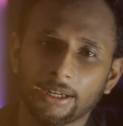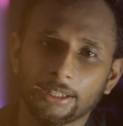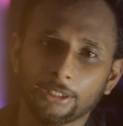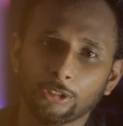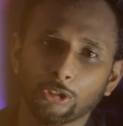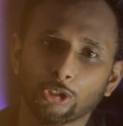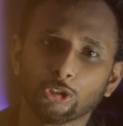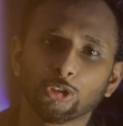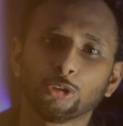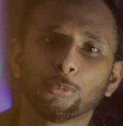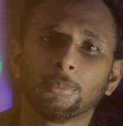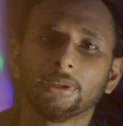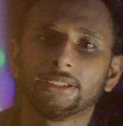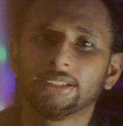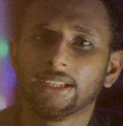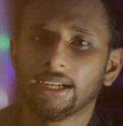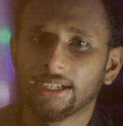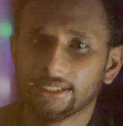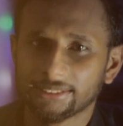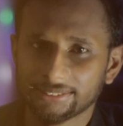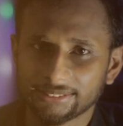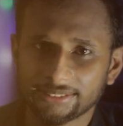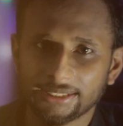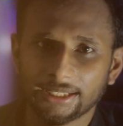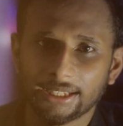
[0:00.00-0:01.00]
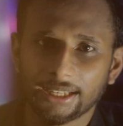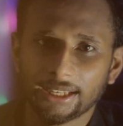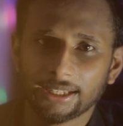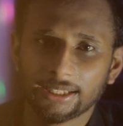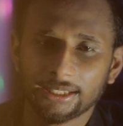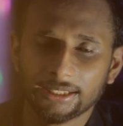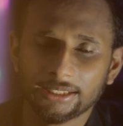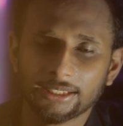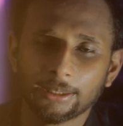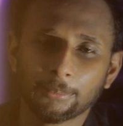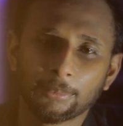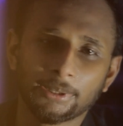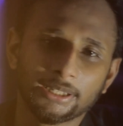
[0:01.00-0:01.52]
পারেন অথবা দারাজ থেকে
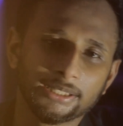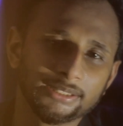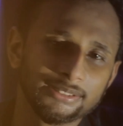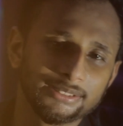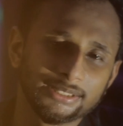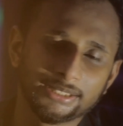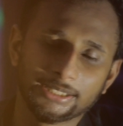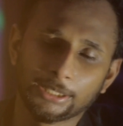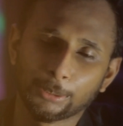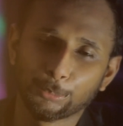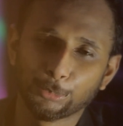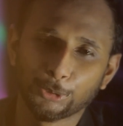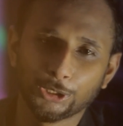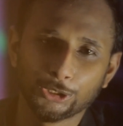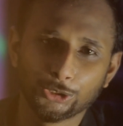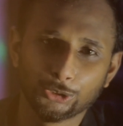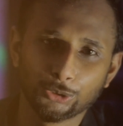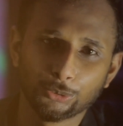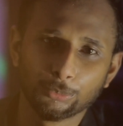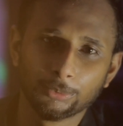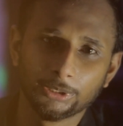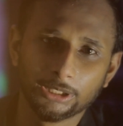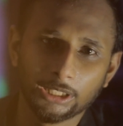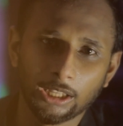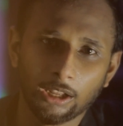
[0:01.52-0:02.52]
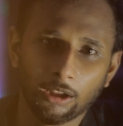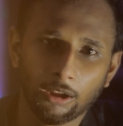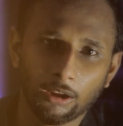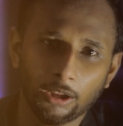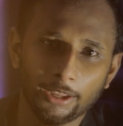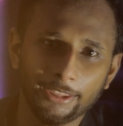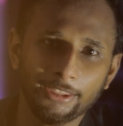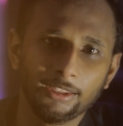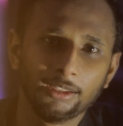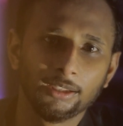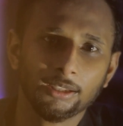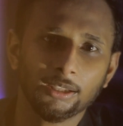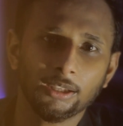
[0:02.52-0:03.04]
কিনতে পারেন যেটা আপনার সুবিধা
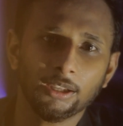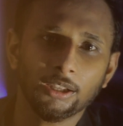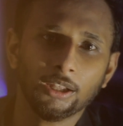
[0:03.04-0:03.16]
হয়